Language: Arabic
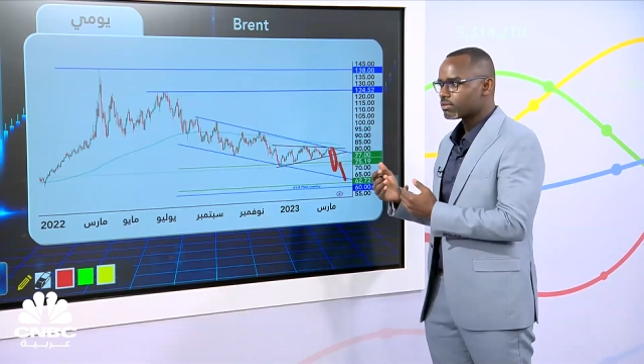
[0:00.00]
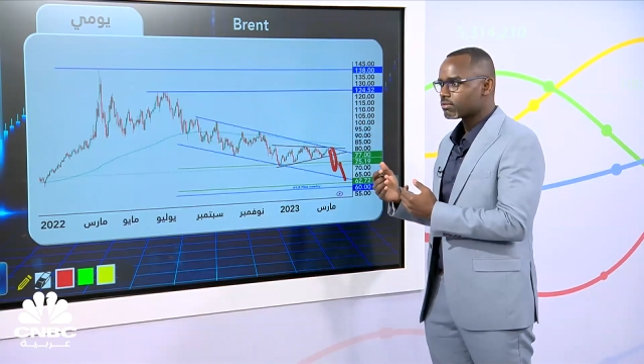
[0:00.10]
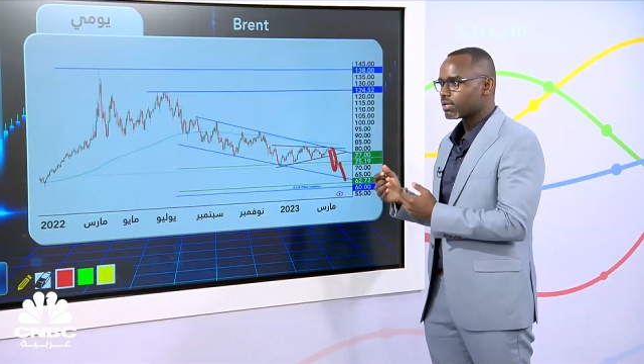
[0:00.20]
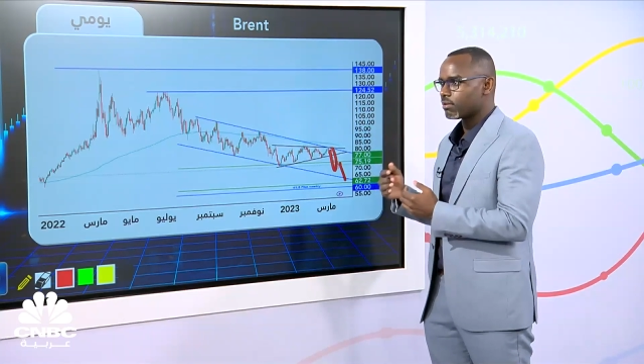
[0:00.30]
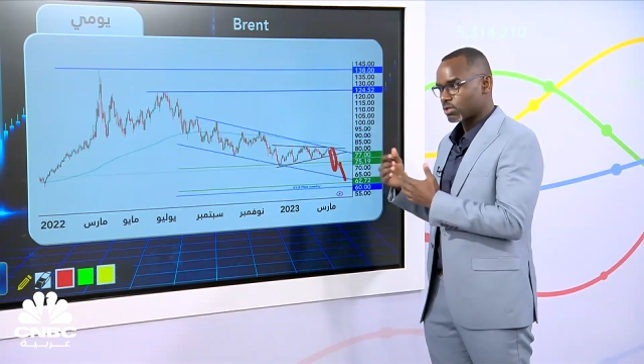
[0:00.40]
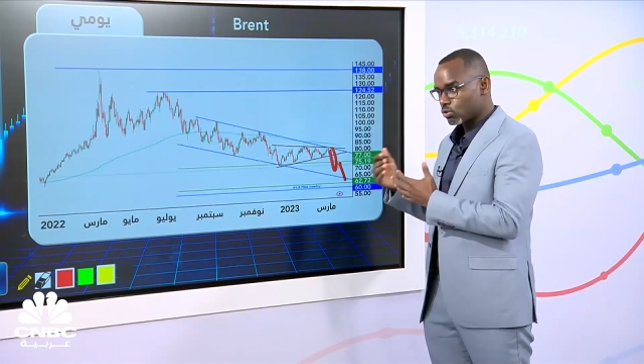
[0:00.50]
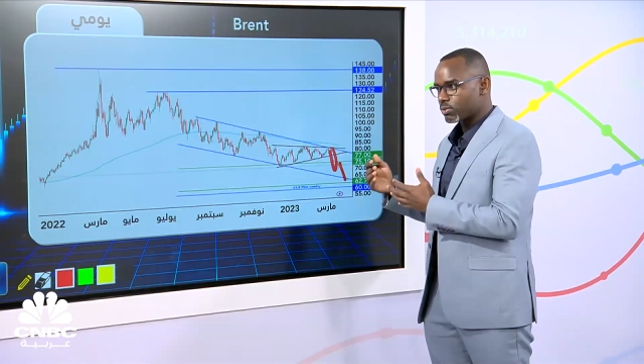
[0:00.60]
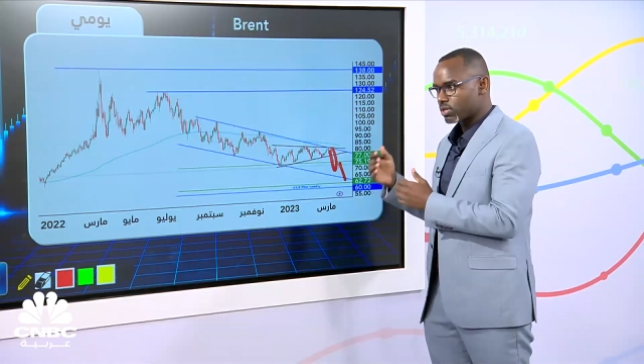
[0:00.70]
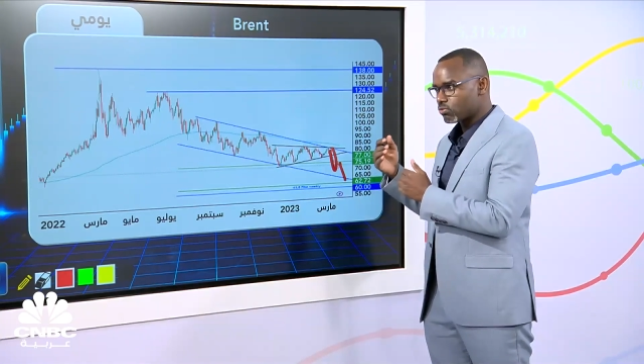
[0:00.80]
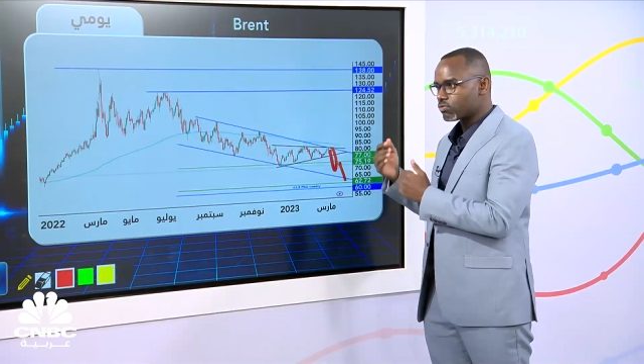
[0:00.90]
كان مطلوب
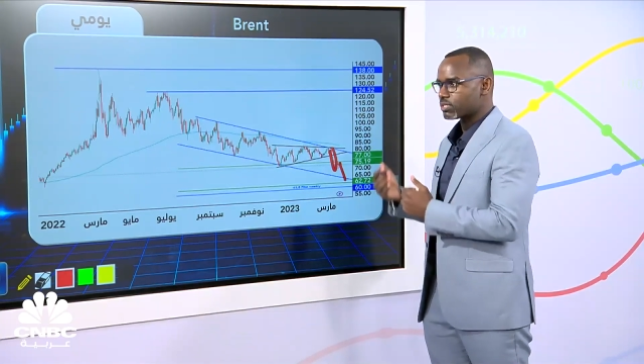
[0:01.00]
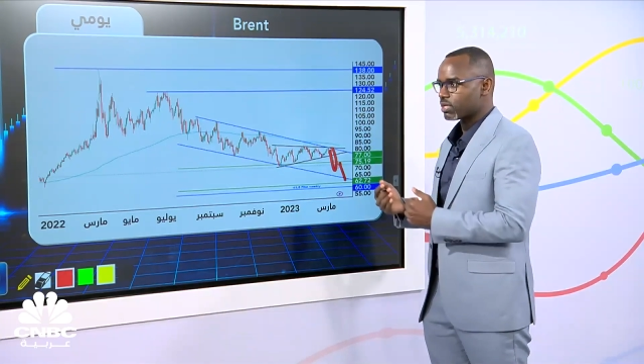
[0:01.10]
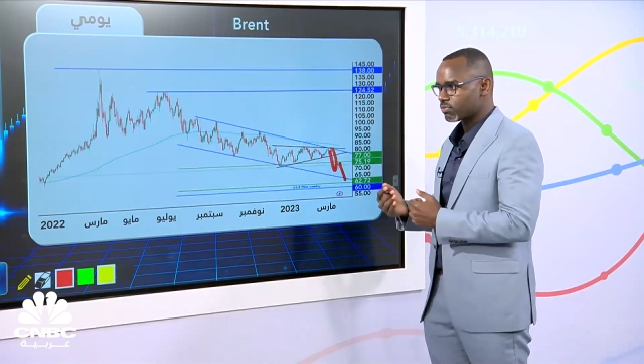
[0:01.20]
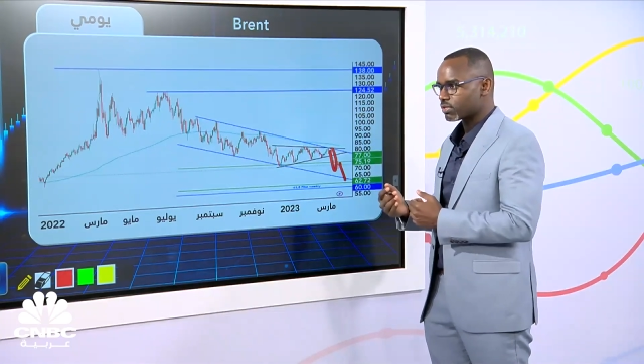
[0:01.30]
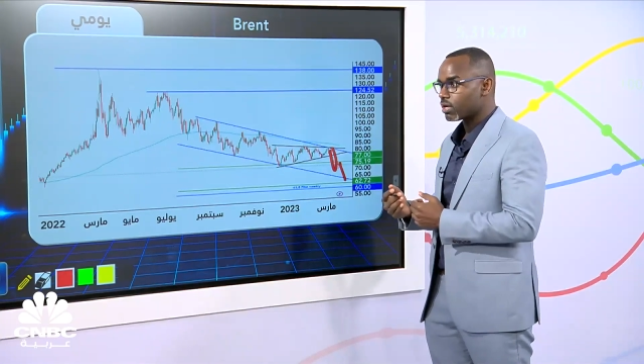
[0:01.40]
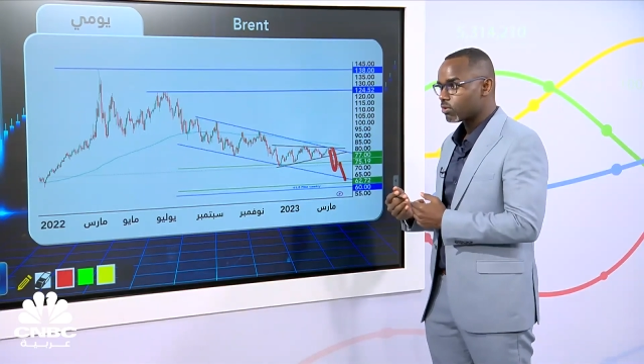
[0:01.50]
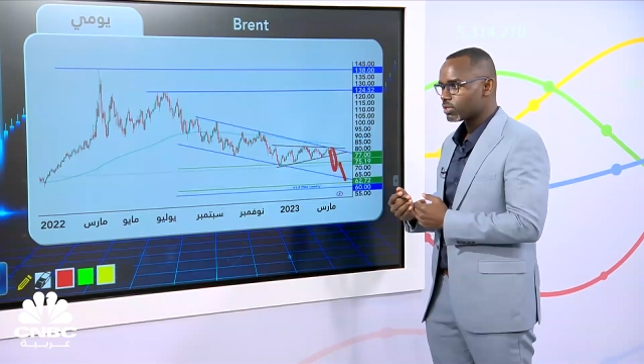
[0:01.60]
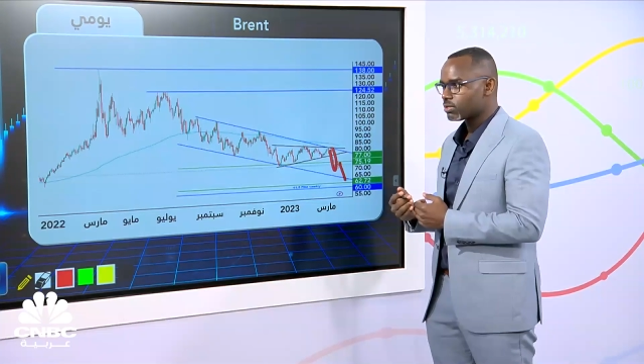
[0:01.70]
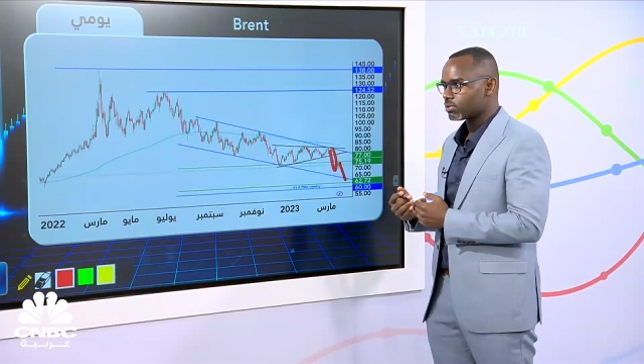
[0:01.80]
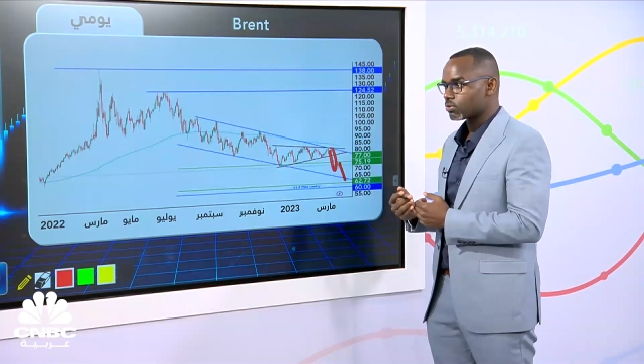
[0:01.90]
أن يكون في تخفيض قوي من